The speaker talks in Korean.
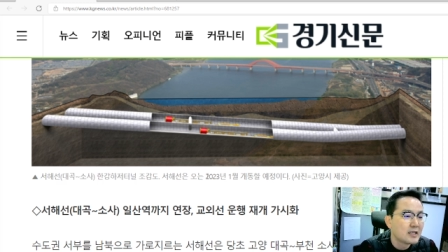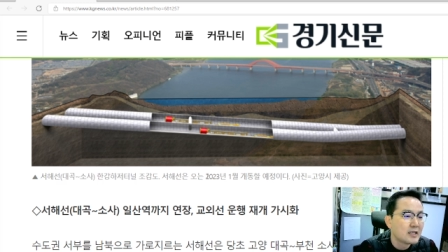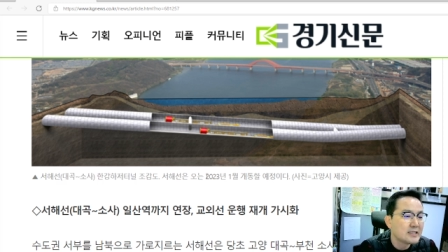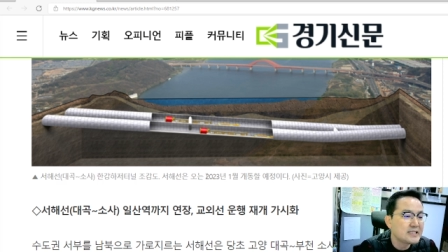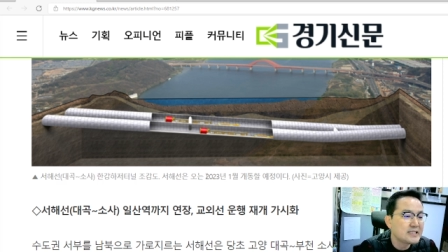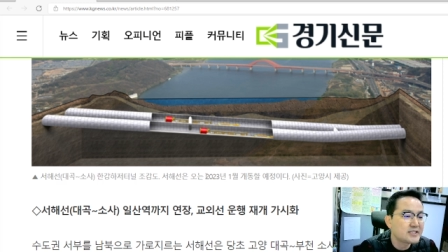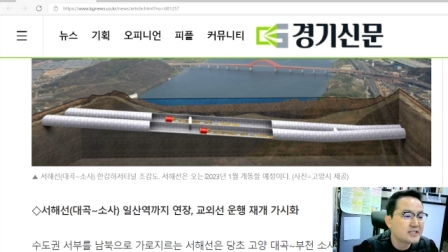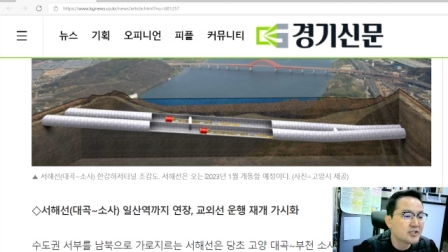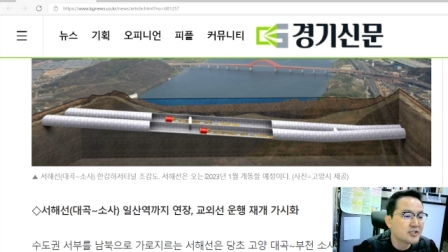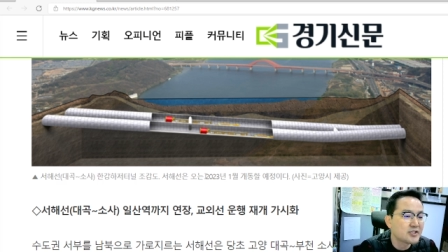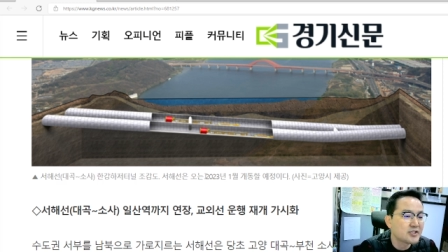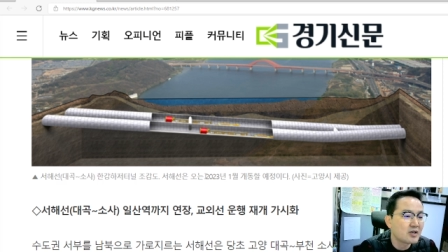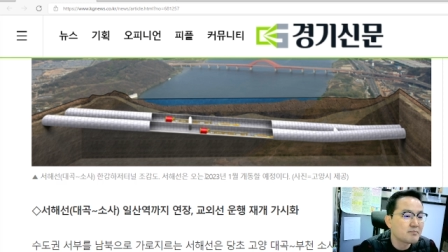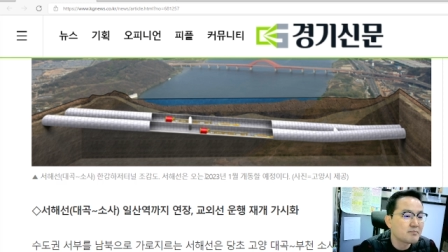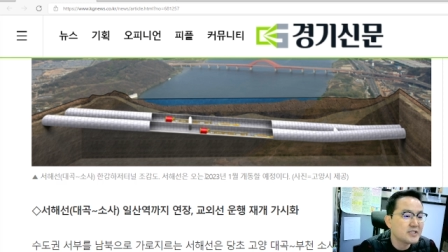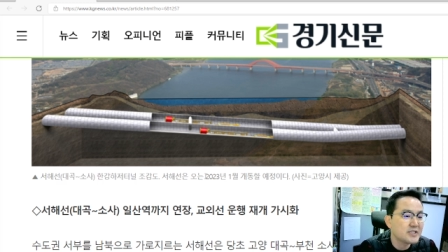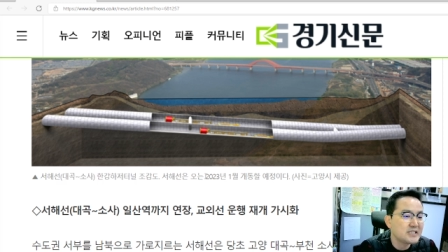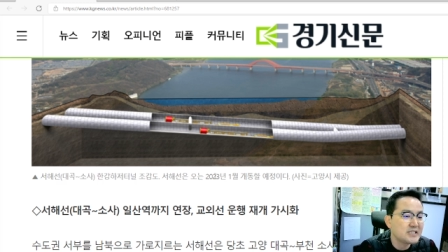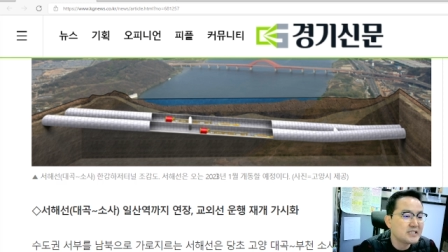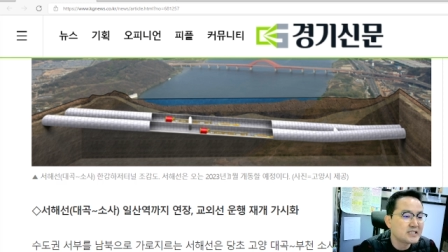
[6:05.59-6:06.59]

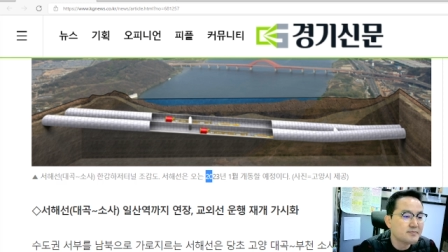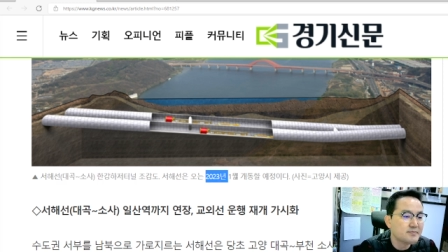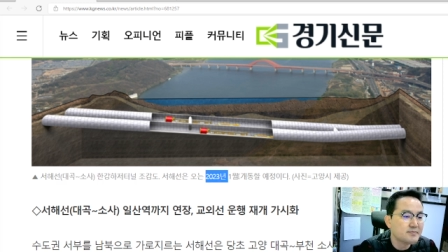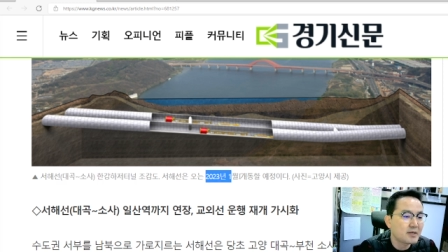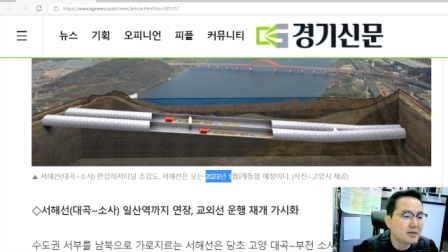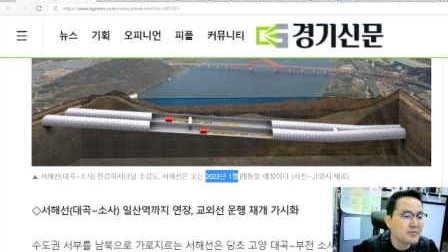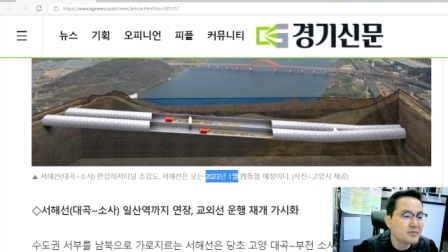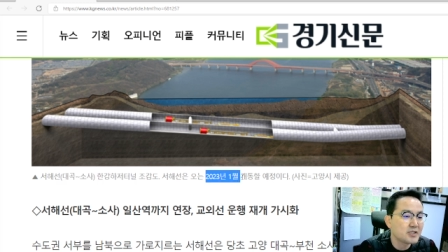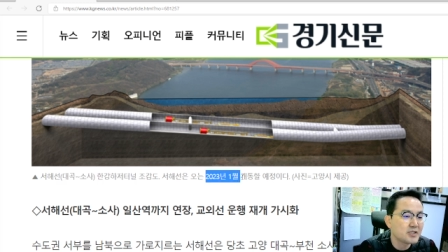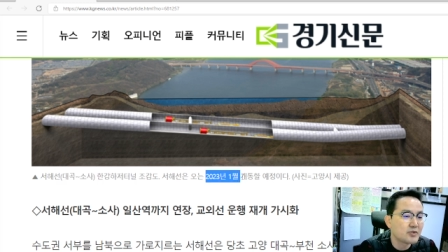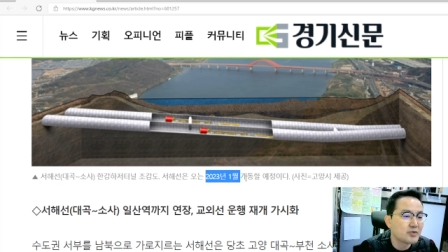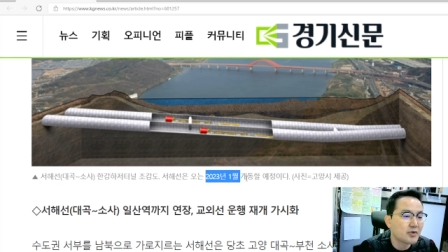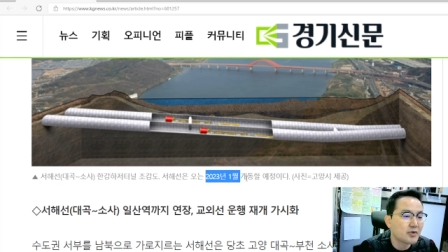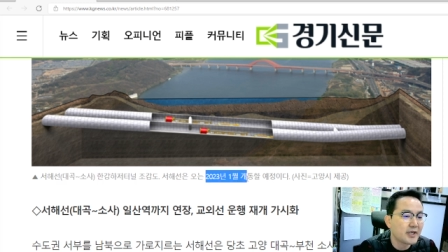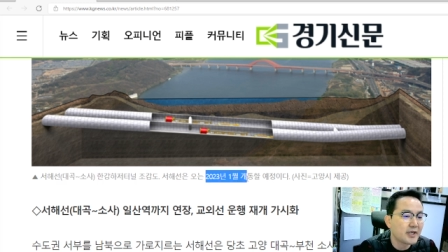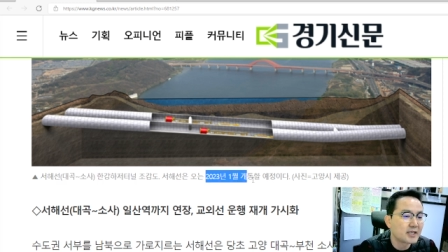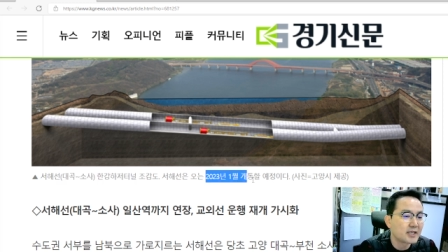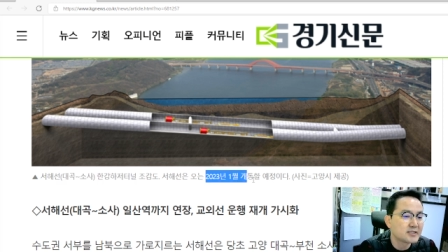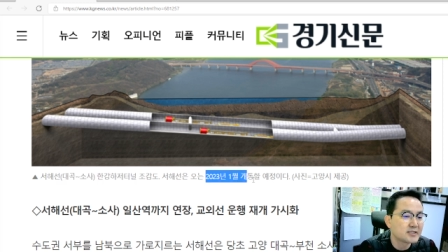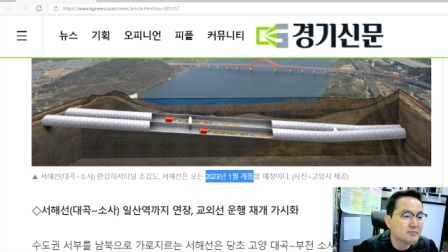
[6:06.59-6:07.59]
2023년
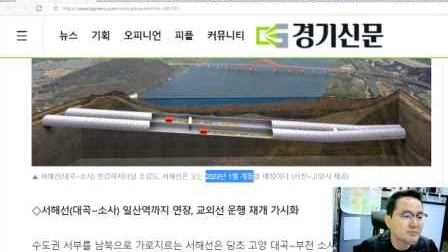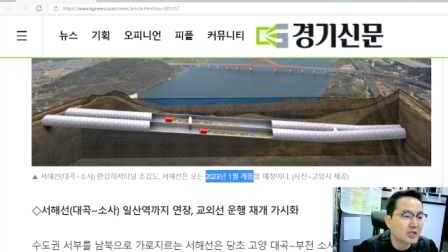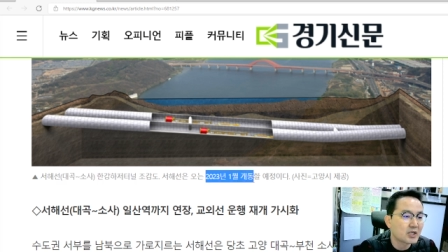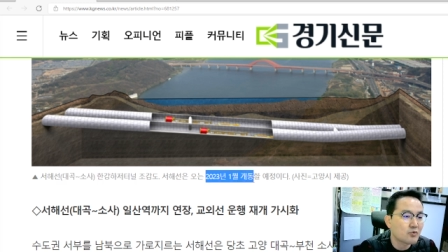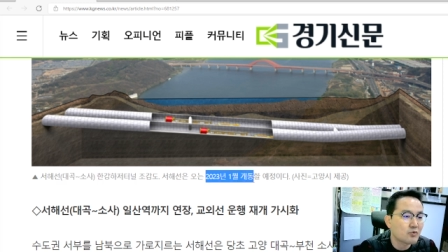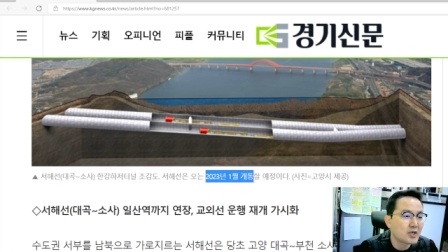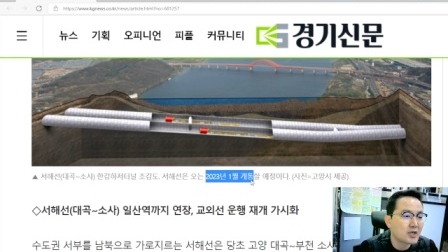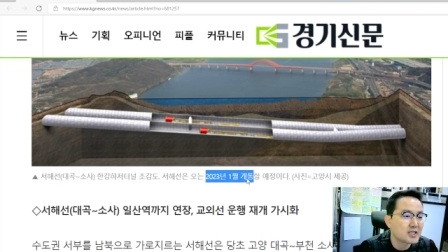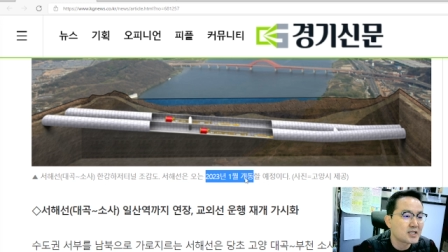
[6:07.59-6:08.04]
1월에 지금 개통할